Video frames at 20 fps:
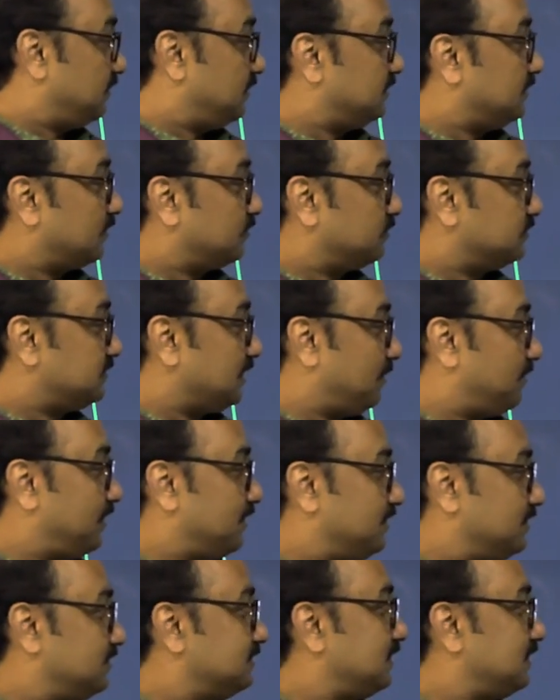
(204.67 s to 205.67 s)
এই দেখো জামাই
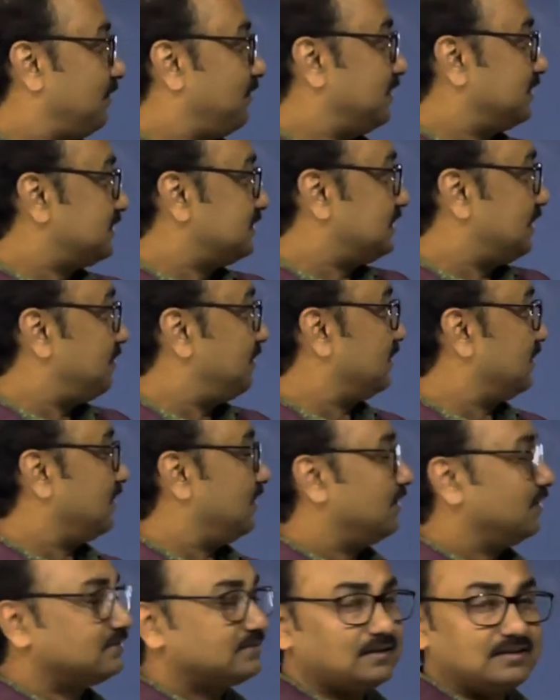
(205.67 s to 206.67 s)
জামাইতে জামাইকা
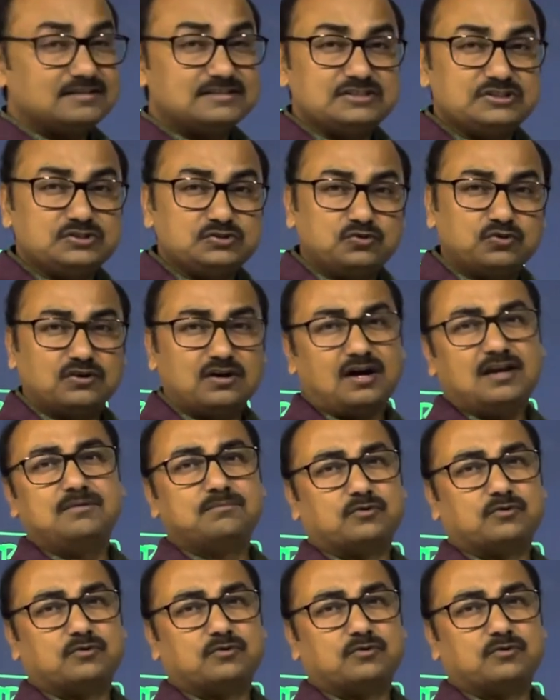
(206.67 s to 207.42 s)
তাহলে চিরকাল